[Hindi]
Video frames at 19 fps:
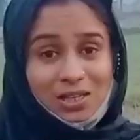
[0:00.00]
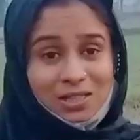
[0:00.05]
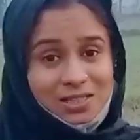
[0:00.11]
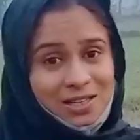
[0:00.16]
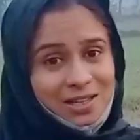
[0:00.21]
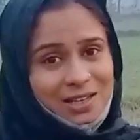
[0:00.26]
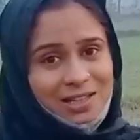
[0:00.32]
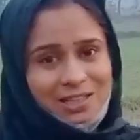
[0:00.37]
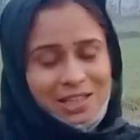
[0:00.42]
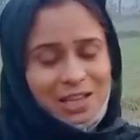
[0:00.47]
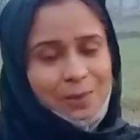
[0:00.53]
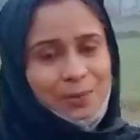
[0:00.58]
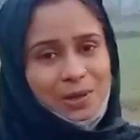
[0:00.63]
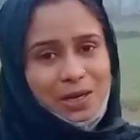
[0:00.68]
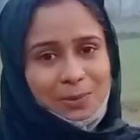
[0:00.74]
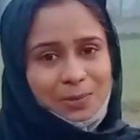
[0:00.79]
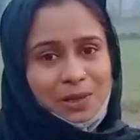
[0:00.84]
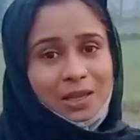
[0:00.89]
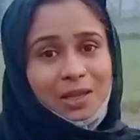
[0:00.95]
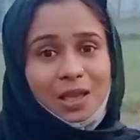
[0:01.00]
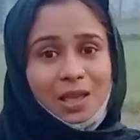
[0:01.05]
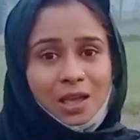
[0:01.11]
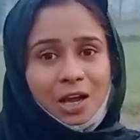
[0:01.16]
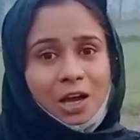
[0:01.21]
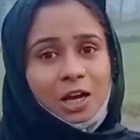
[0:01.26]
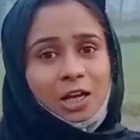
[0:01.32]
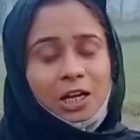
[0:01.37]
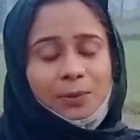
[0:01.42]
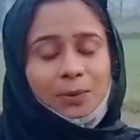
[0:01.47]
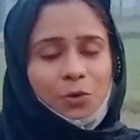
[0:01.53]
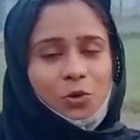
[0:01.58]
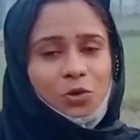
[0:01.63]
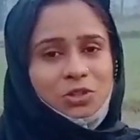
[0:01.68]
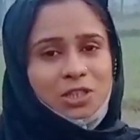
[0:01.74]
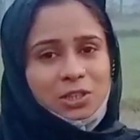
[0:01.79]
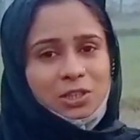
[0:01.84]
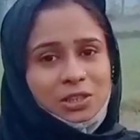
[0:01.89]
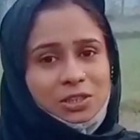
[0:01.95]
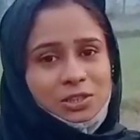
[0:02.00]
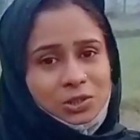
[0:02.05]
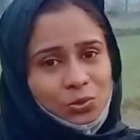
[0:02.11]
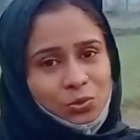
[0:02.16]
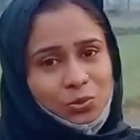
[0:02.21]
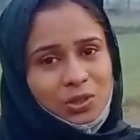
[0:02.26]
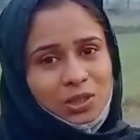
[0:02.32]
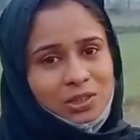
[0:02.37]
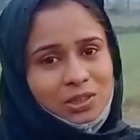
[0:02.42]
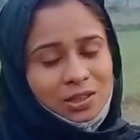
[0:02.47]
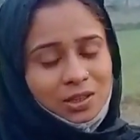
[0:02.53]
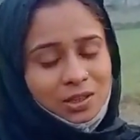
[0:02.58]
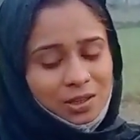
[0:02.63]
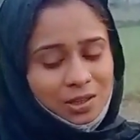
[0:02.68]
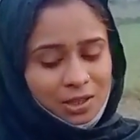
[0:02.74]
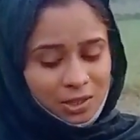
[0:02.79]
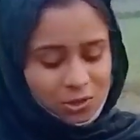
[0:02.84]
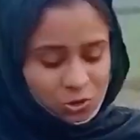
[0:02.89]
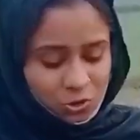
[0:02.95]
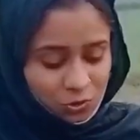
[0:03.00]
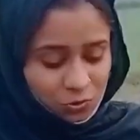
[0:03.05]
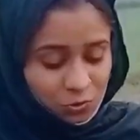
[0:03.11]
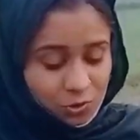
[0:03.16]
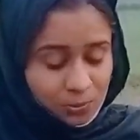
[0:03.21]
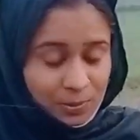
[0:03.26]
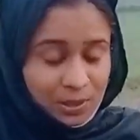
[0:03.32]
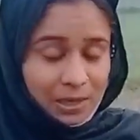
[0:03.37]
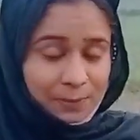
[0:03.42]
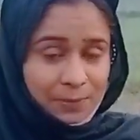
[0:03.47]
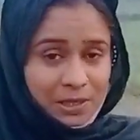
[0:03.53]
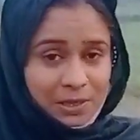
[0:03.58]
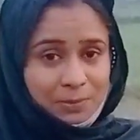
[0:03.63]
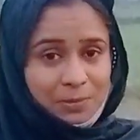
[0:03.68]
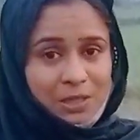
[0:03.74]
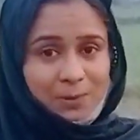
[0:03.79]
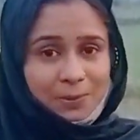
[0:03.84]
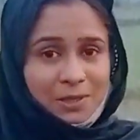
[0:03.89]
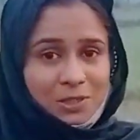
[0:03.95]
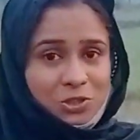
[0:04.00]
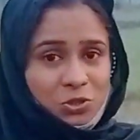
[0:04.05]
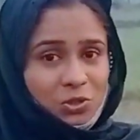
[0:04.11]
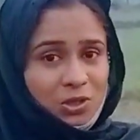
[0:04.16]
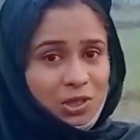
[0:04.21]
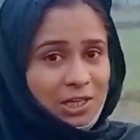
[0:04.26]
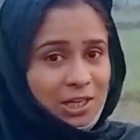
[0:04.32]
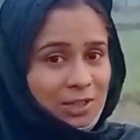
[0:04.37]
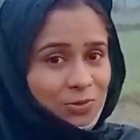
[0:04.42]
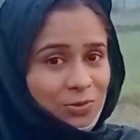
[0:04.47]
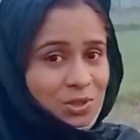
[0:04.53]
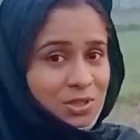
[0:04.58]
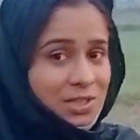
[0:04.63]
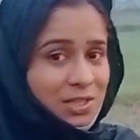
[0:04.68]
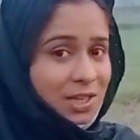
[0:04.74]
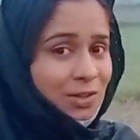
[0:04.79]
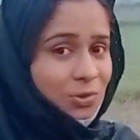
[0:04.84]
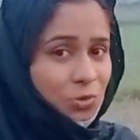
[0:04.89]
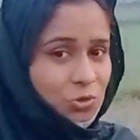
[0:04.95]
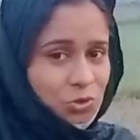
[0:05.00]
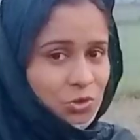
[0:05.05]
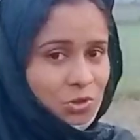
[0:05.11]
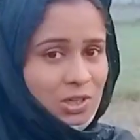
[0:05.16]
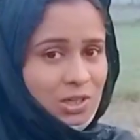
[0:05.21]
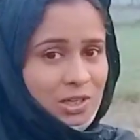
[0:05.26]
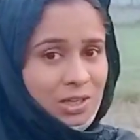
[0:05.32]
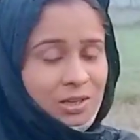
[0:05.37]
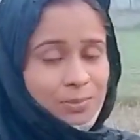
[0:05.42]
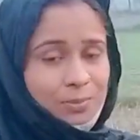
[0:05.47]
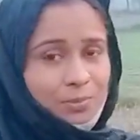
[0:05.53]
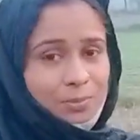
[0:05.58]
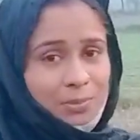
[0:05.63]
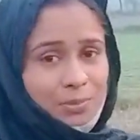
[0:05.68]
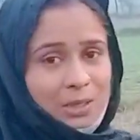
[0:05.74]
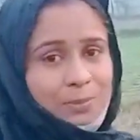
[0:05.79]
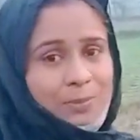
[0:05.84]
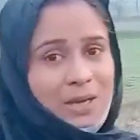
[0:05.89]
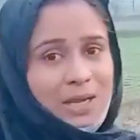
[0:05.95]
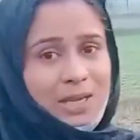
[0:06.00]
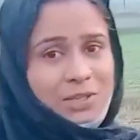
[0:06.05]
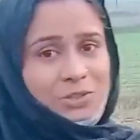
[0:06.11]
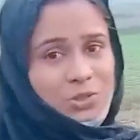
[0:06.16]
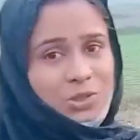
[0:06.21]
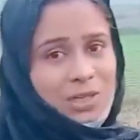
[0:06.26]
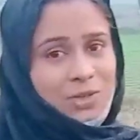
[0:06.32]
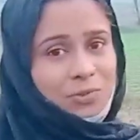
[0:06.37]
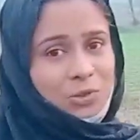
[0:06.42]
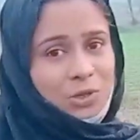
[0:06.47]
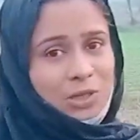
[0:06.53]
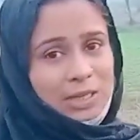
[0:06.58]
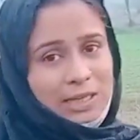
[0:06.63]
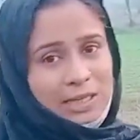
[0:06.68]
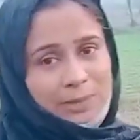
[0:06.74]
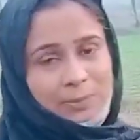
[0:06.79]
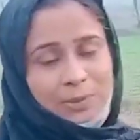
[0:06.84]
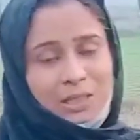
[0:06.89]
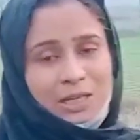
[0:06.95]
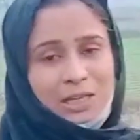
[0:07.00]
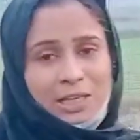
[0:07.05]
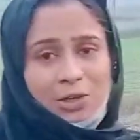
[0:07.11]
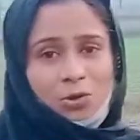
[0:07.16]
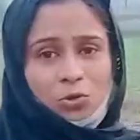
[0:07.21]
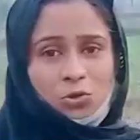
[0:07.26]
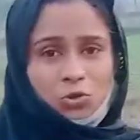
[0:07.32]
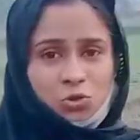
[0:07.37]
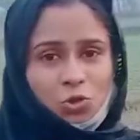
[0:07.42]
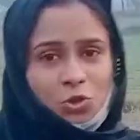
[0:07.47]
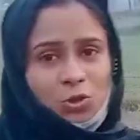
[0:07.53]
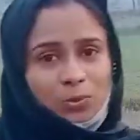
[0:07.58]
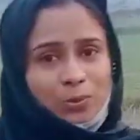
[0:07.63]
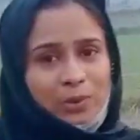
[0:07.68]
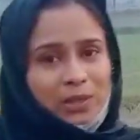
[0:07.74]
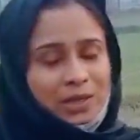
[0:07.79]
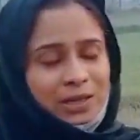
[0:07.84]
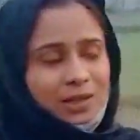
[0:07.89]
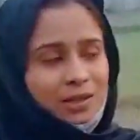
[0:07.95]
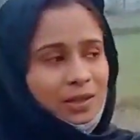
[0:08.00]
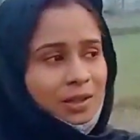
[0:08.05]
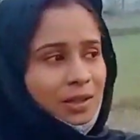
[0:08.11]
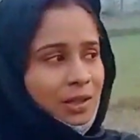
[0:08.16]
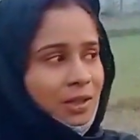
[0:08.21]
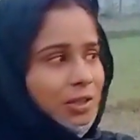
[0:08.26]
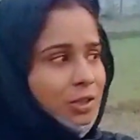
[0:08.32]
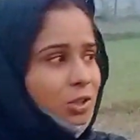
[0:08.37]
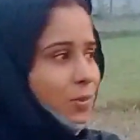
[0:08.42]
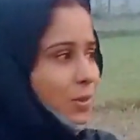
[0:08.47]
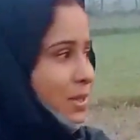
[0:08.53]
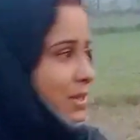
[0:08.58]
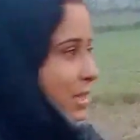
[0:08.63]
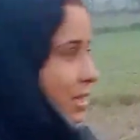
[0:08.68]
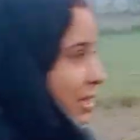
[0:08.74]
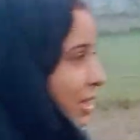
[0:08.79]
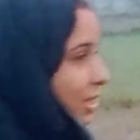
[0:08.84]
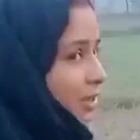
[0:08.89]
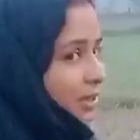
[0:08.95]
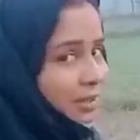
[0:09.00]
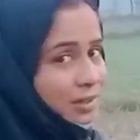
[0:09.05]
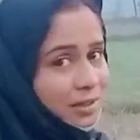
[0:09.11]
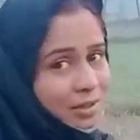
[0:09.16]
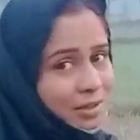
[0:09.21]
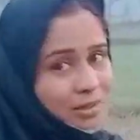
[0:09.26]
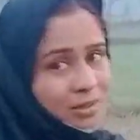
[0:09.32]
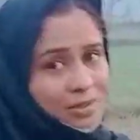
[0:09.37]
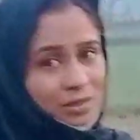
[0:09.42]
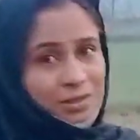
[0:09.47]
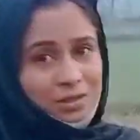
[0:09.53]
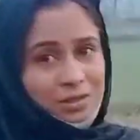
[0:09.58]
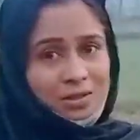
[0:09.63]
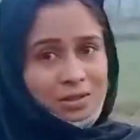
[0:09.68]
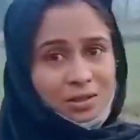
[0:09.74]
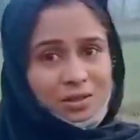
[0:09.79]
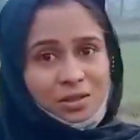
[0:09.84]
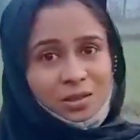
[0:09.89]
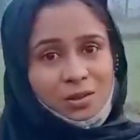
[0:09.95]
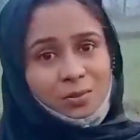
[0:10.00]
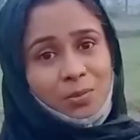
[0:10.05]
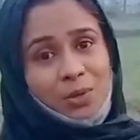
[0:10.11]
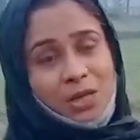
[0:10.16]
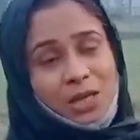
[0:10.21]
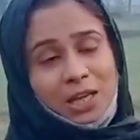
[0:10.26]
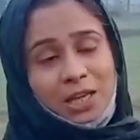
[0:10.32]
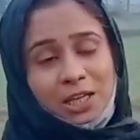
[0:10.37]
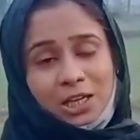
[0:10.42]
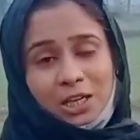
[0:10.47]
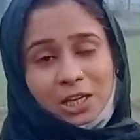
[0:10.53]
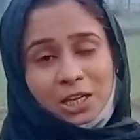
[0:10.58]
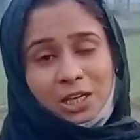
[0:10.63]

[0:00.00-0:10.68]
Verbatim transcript: अचानक यहाँ पर हमें आना बहुत ज़्यादा ज़रूरी था तो वो मैं अपनी अम्मी के पास छोड़ कर आई हूँ अजान को जो है ना मेरे भाई जो है ना वो ले भी रहे हैं और छोड़ भी रहे हैं क्योंकि तो पहले भी पढ़ाई का मसला हो गया इतना